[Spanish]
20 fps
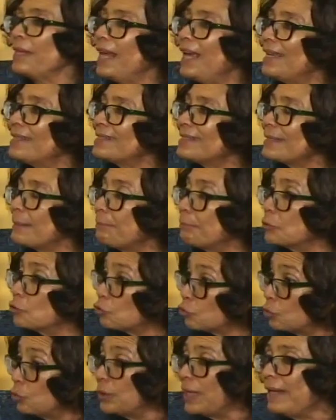esta
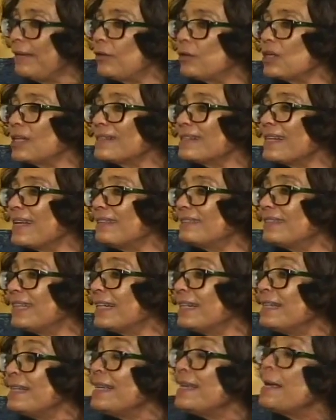postura de doña
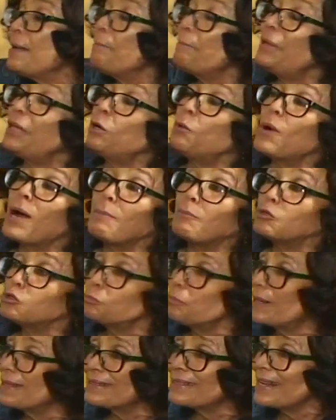Sandra, pero
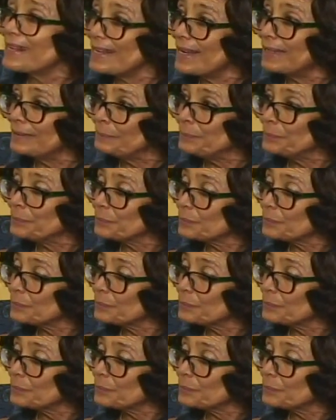vamos más allá.